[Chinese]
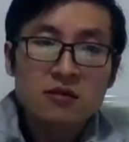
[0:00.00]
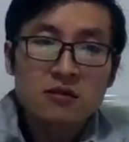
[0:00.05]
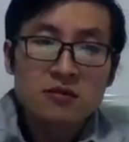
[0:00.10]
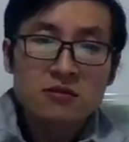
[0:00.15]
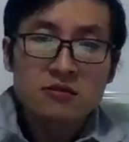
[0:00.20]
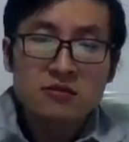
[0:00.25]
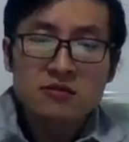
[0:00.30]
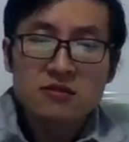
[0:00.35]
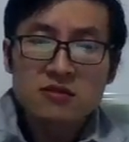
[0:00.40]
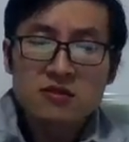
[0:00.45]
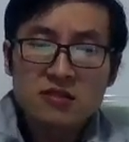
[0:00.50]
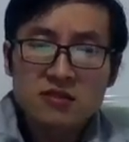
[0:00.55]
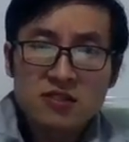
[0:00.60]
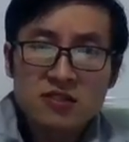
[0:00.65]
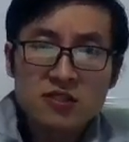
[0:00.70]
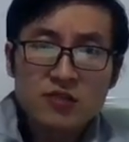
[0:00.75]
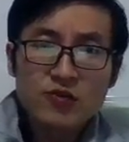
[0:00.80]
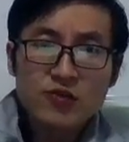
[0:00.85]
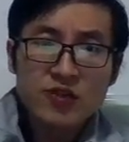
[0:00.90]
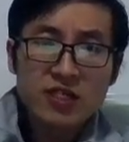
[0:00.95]
自
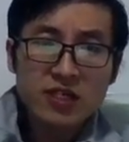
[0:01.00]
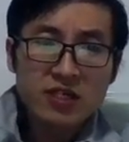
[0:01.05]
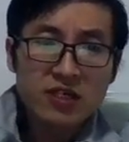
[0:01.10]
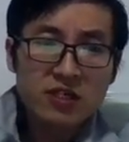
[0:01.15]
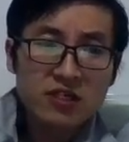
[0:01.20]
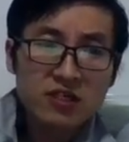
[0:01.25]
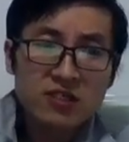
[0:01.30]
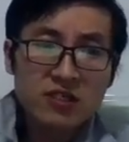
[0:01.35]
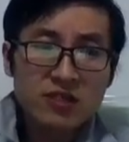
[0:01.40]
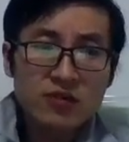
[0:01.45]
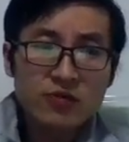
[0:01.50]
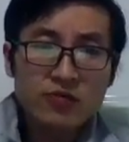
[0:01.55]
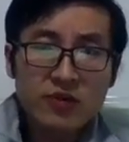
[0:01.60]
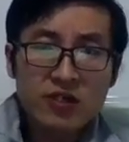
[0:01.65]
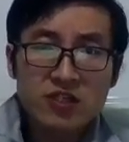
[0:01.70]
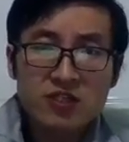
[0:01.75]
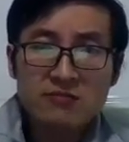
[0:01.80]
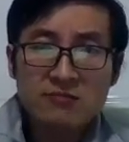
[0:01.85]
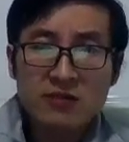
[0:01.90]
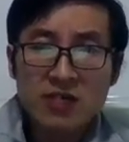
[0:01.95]
私与邪恶是一回
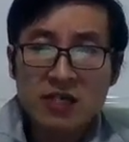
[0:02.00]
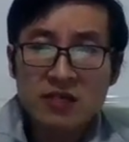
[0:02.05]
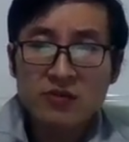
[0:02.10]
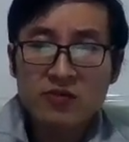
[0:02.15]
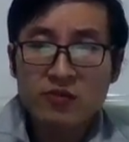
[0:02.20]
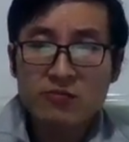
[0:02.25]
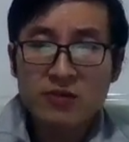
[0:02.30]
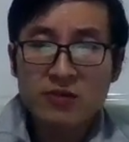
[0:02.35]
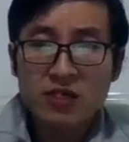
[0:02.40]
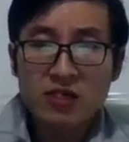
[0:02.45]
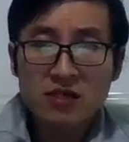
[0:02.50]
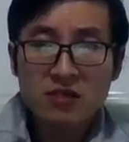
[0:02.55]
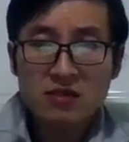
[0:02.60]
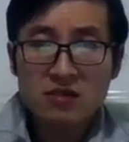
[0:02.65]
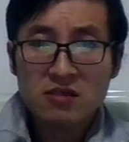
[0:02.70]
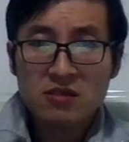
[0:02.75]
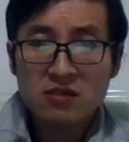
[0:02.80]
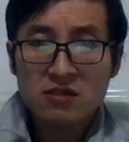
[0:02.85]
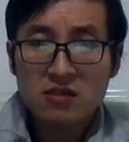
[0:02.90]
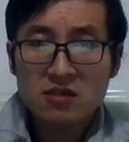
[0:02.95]
事吗？我们
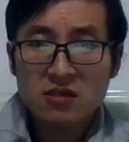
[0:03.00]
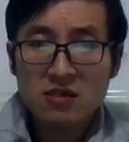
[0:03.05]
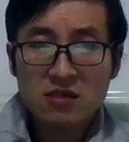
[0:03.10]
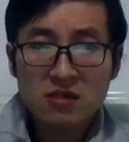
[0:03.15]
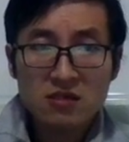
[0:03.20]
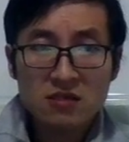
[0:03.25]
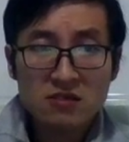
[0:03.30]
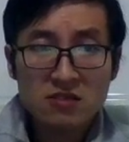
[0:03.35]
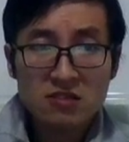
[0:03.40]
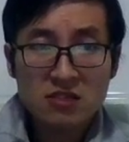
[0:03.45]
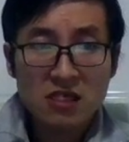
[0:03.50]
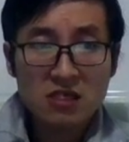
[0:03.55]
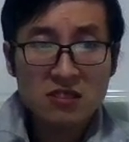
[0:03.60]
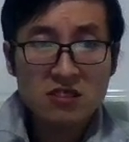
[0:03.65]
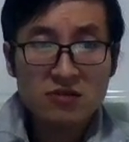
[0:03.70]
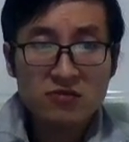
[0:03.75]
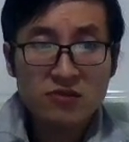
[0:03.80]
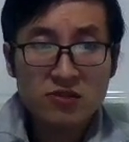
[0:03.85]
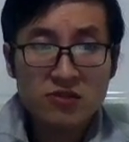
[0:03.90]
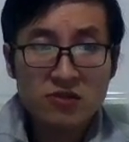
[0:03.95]
日常
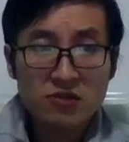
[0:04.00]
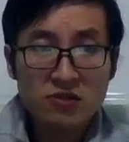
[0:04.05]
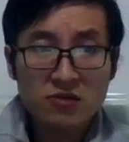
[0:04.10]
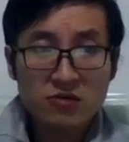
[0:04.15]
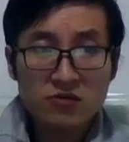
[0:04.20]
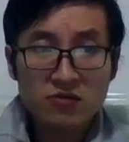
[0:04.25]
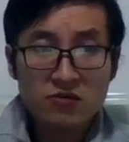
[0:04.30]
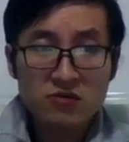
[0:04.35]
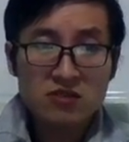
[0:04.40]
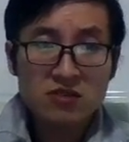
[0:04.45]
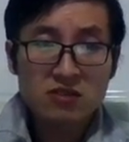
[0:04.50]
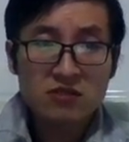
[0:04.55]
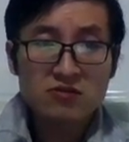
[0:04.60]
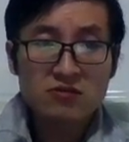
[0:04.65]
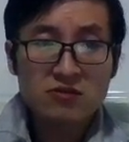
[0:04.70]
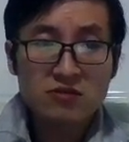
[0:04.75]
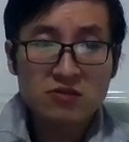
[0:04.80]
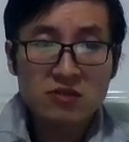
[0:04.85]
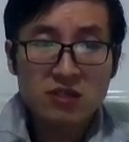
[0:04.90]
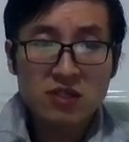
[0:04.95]
生活中或者
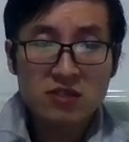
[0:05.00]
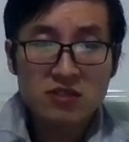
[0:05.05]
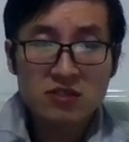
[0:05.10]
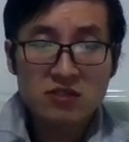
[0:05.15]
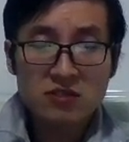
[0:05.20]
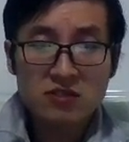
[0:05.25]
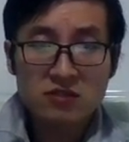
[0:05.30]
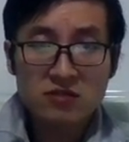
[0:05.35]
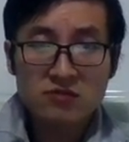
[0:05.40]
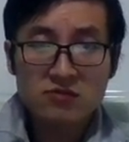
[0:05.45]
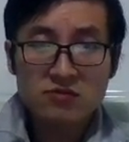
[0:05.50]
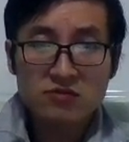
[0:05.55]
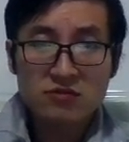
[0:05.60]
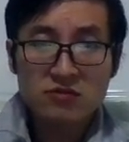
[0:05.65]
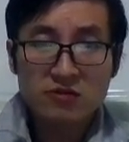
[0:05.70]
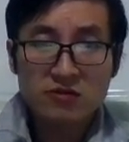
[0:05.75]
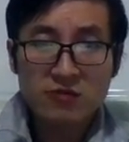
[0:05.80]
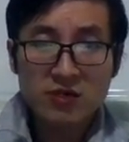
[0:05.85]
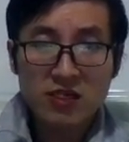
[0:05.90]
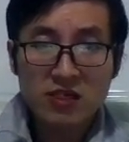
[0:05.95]
说电视剧
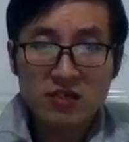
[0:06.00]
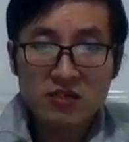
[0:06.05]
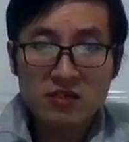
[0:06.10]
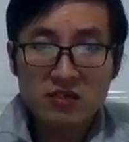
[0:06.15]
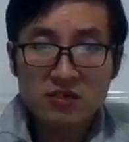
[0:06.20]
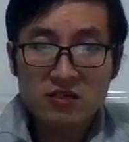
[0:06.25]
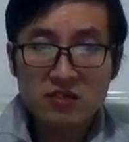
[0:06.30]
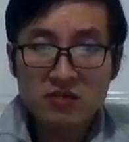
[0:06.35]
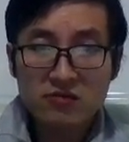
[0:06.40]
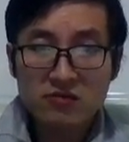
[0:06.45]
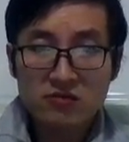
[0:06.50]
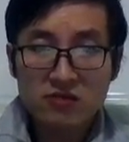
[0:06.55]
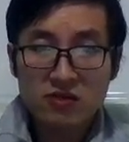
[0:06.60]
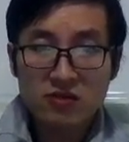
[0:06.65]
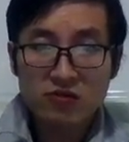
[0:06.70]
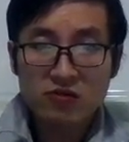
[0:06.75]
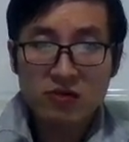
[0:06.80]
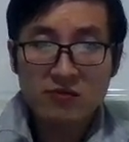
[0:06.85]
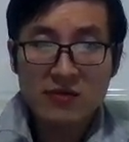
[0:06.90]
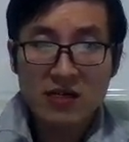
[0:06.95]
里面，都
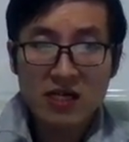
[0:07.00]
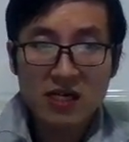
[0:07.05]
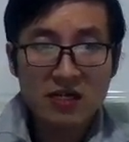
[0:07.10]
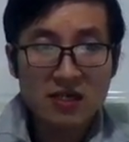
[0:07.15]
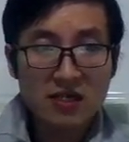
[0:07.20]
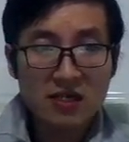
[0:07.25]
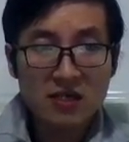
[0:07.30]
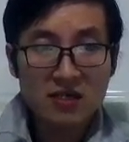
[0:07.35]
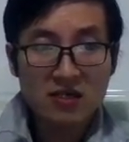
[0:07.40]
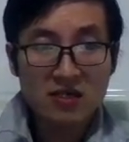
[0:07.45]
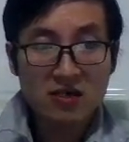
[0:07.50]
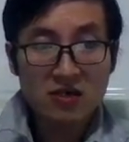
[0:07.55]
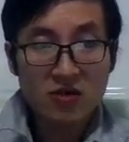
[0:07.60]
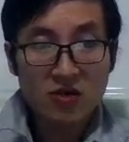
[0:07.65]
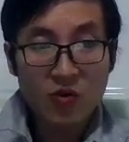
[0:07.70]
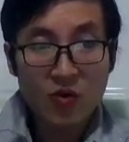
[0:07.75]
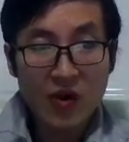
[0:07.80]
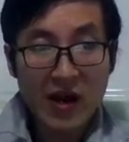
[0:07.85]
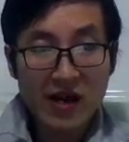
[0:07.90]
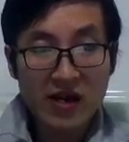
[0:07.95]
会把那个
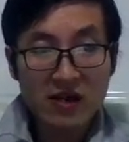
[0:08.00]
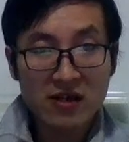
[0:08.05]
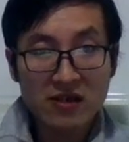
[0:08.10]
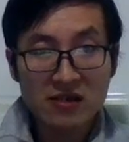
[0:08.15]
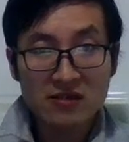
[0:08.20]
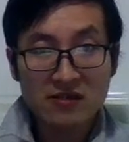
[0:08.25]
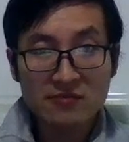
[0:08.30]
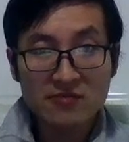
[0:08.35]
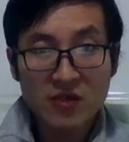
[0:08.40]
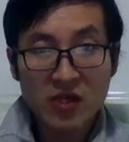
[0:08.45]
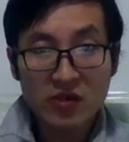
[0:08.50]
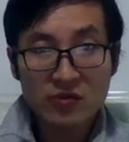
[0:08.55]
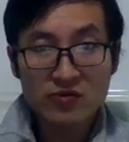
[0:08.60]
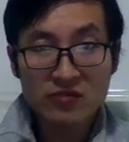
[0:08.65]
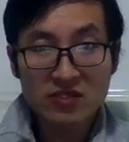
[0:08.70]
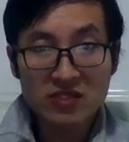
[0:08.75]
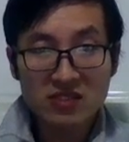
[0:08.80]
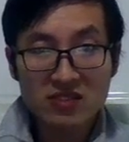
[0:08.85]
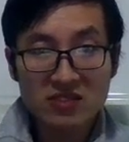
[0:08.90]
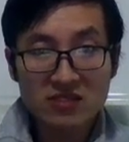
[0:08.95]
坏人描述
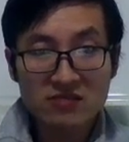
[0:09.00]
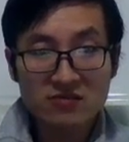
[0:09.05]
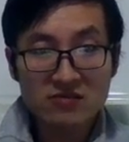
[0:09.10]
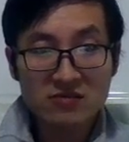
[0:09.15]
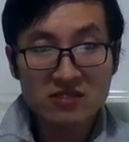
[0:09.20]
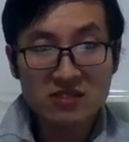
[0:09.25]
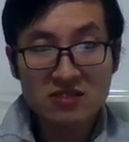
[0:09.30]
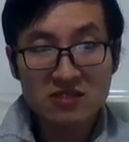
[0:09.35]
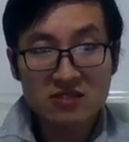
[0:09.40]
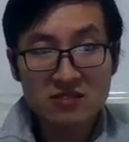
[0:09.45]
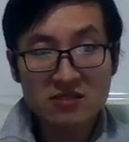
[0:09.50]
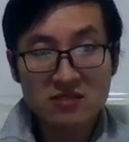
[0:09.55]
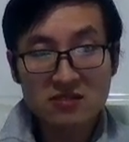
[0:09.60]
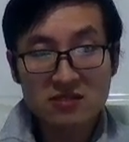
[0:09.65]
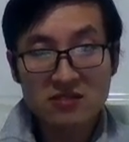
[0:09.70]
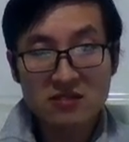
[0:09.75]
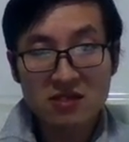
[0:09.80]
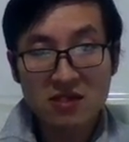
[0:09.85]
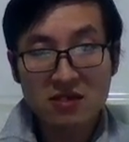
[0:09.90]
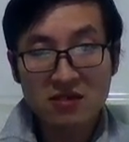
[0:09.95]
成是一种自私
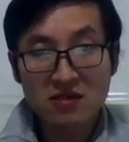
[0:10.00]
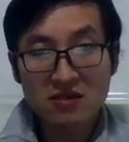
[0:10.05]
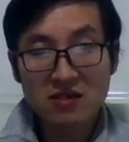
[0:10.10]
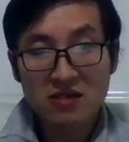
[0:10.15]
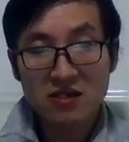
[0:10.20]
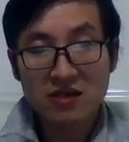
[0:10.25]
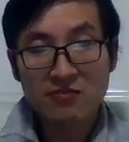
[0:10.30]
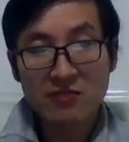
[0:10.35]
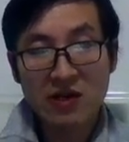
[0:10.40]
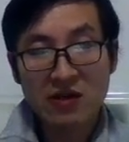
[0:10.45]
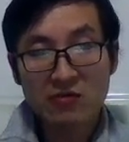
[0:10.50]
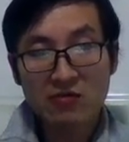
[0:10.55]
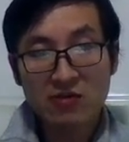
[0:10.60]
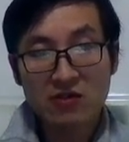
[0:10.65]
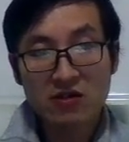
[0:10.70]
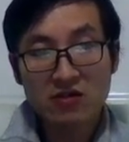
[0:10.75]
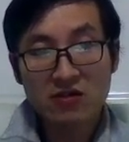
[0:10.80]
的，也把会，